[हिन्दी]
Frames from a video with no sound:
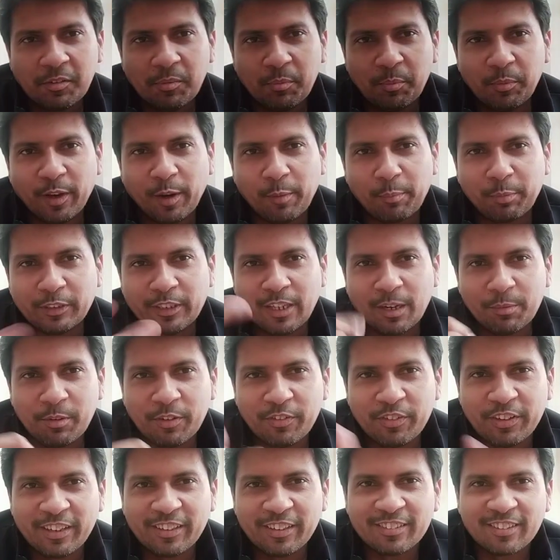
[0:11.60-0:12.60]
मेरे पंजाबी
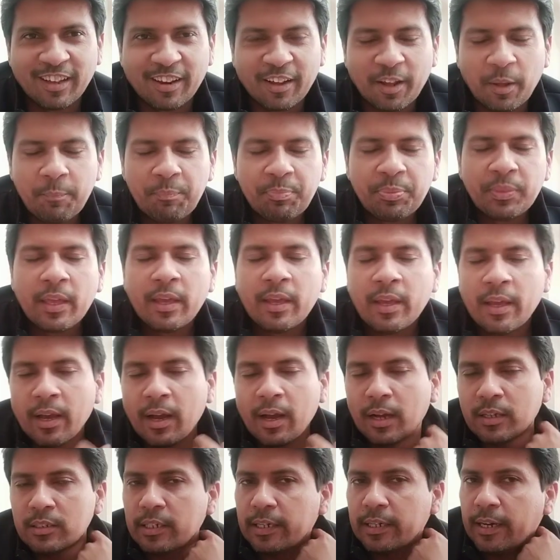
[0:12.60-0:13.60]
वीर सारे
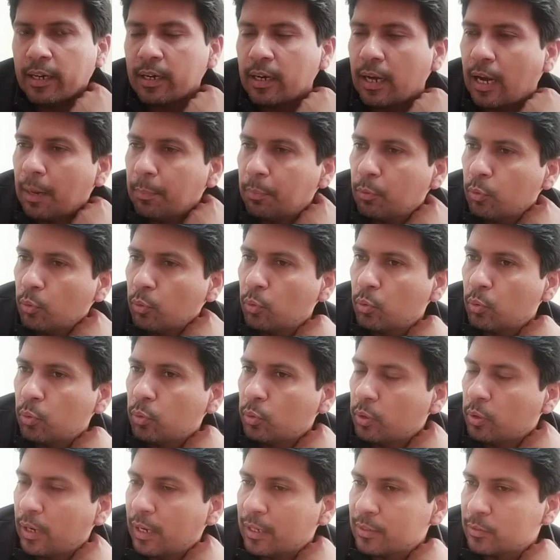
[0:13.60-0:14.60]
अच्छा यार आप लोगों को
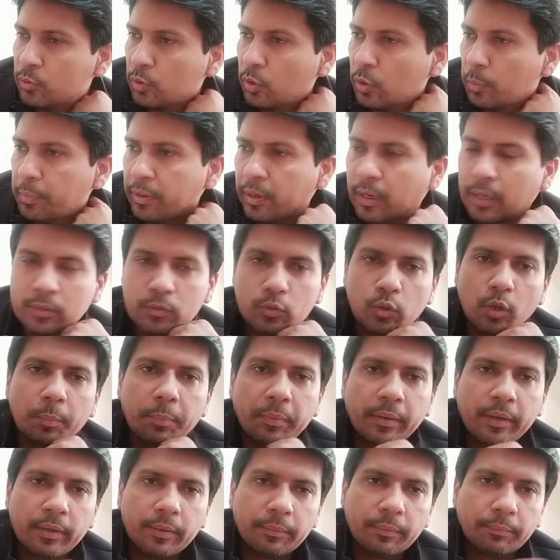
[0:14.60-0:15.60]
ख़ास तौर पे ख़ास तौर
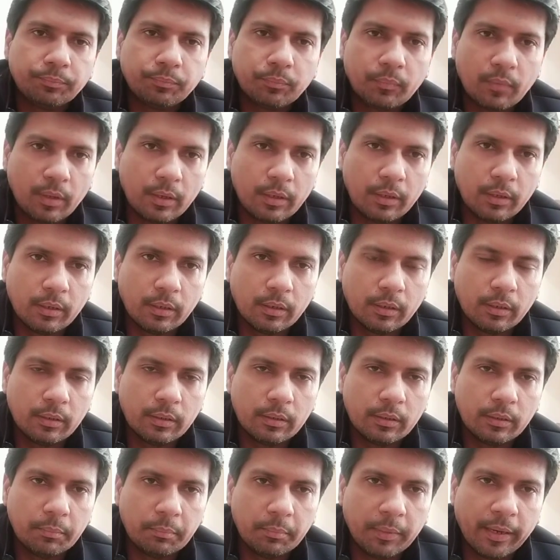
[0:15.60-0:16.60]
पे
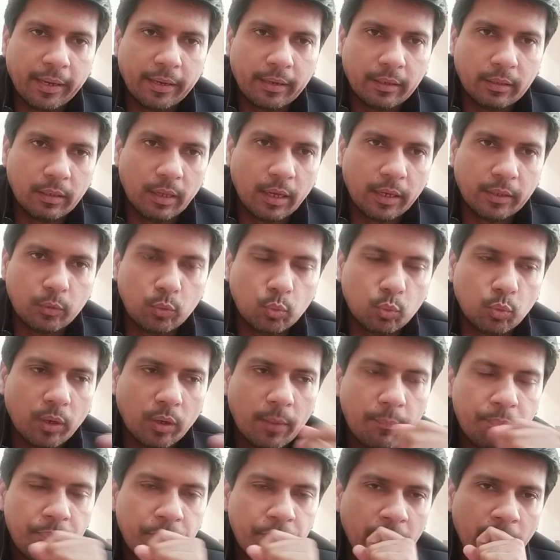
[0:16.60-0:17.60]
आ, मैं एक हदायत दूंगा
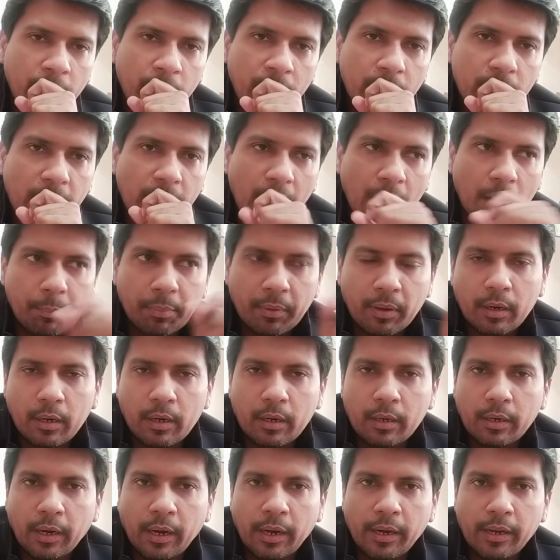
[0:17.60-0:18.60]
यहाँ पर
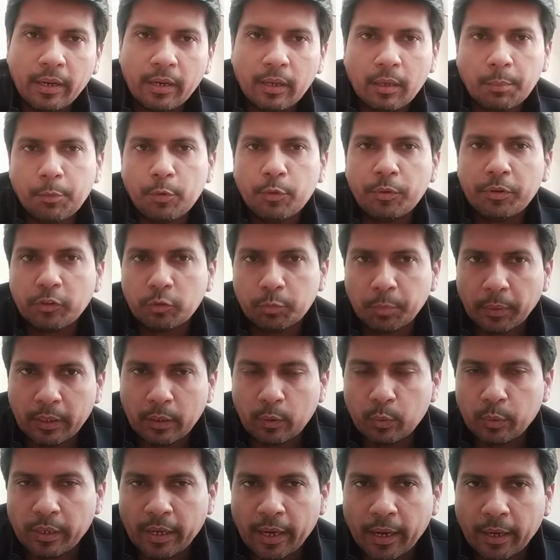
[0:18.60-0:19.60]
इंडियन कम्युनिटीज़
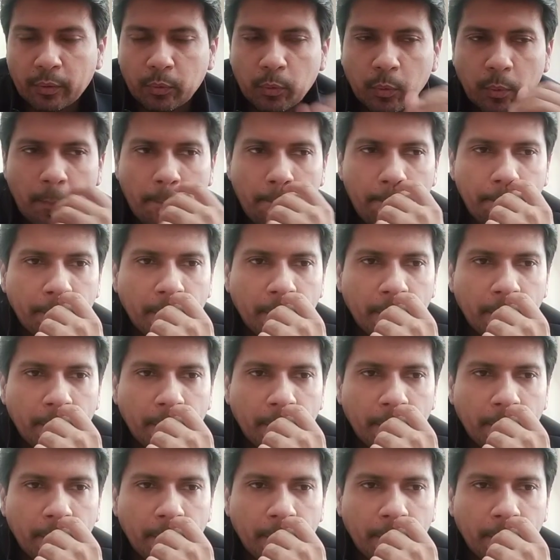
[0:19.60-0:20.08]
बनी हुई हैं एक दो